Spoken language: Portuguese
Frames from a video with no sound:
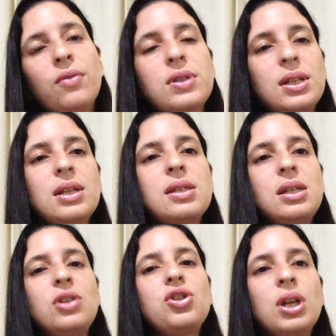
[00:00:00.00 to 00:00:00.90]
você
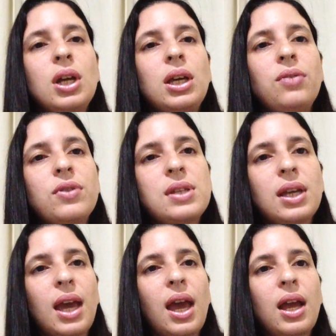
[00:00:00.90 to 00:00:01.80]
decide que você
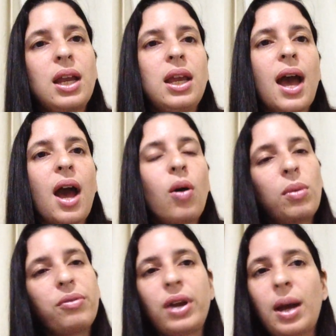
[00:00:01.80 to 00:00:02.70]
quer criar
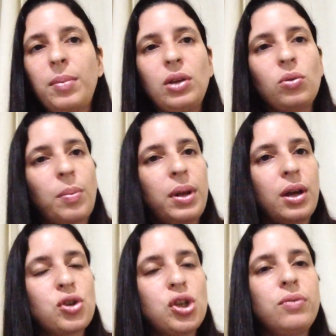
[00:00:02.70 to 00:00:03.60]
uma ferramenta, um
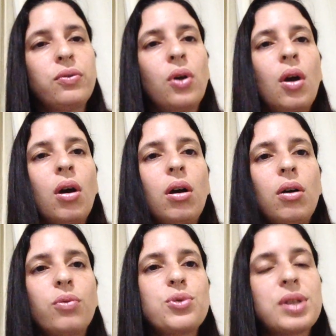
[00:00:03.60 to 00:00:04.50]
aplicativo,
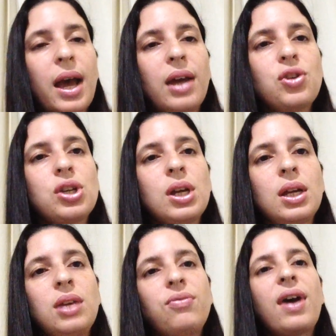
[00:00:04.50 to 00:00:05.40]
ah, um site
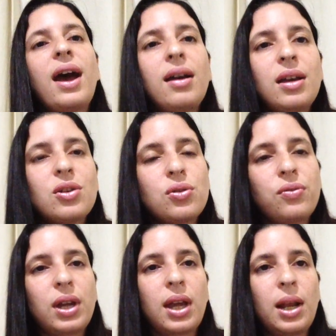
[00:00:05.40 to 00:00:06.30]
que vá
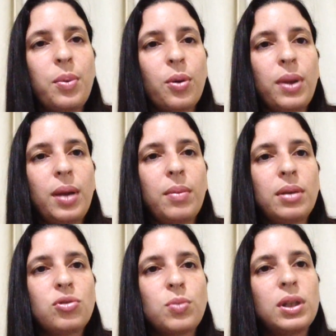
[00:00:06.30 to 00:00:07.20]
resolver aquele
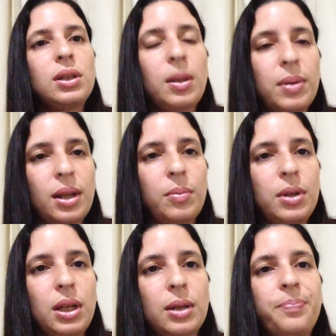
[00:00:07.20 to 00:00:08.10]
problema de uma determinada
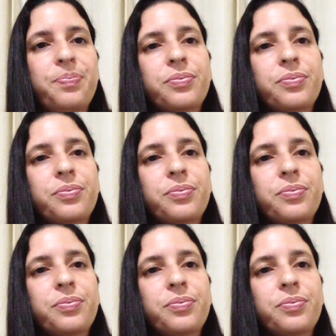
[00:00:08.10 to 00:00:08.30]
maneira.